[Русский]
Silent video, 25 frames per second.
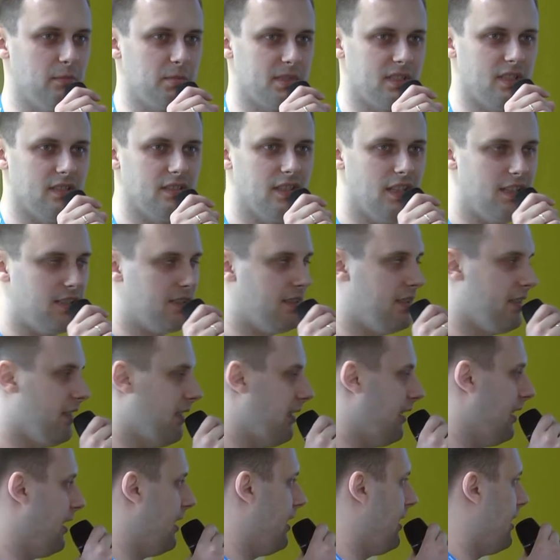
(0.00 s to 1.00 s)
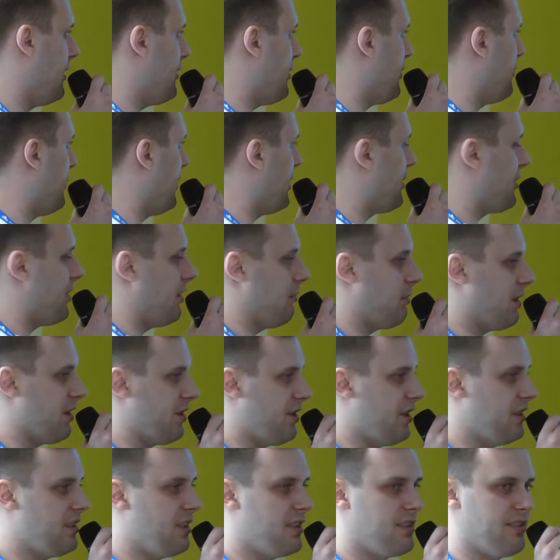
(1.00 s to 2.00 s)
веб-стандарты. Чем меньше
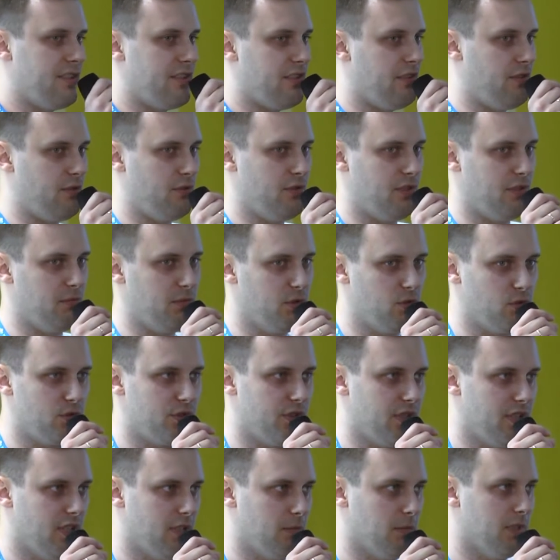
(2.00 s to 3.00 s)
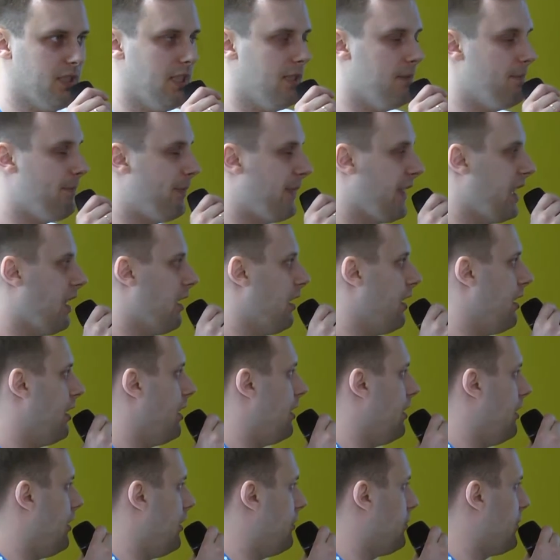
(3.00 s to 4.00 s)
обращений к серверу, тем лучше, как бы, да,
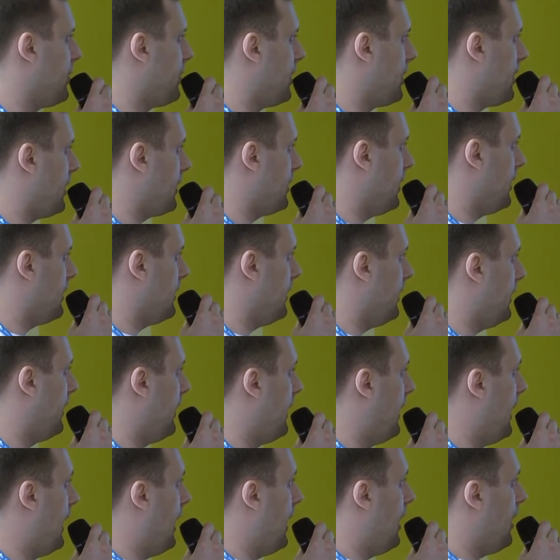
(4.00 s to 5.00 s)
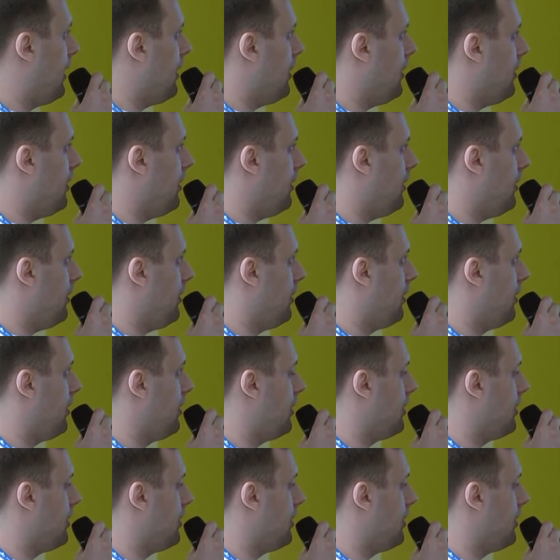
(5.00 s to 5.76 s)
а, было когда-то. А,